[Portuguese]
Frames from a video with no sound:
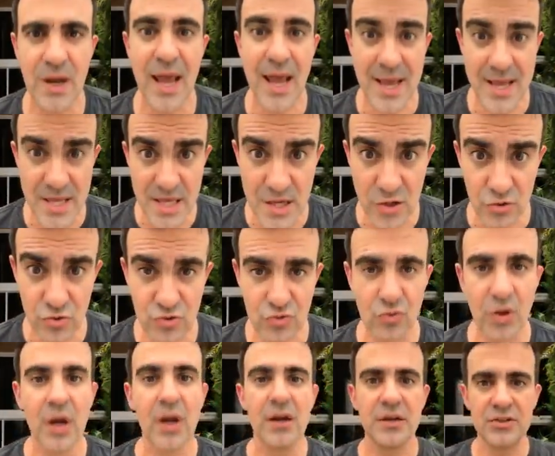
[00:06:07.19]
É
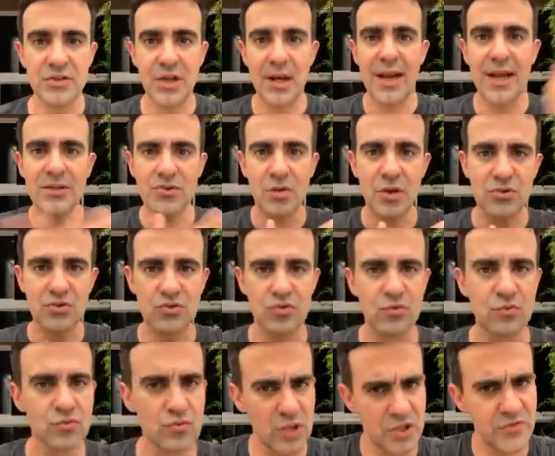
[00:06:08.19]
isso direto ao assunto.